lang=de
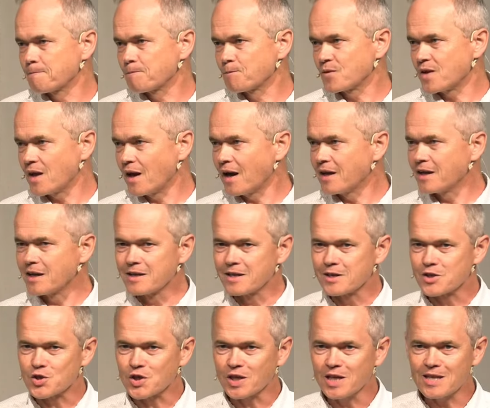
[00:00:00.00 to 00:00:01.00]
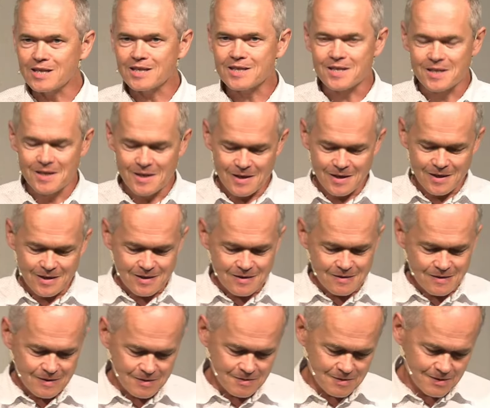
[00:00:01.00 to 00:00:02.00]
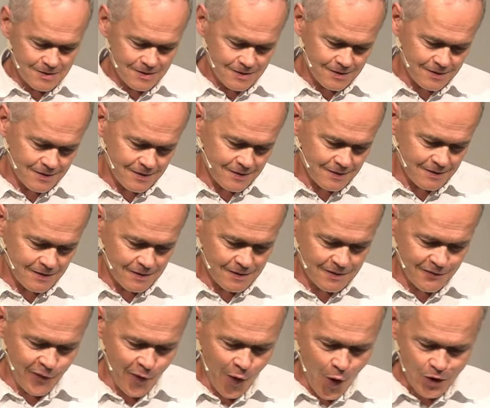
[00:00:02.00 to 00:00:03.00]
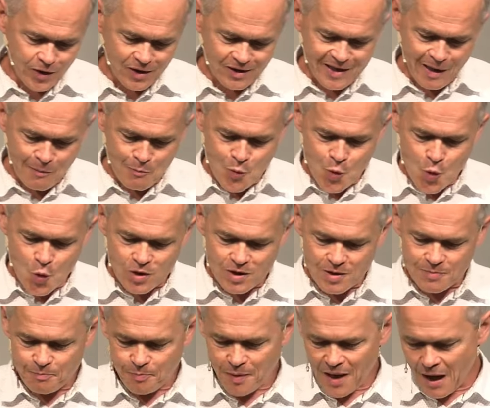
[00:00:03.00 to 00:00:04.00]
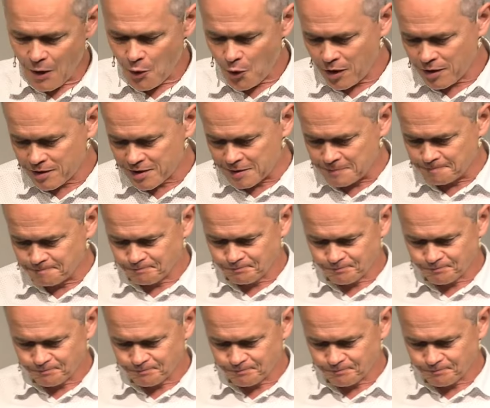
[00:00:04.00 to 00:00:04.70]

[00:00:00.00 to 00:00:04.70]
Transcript: der einen Schritt fordert, der Mut braucht.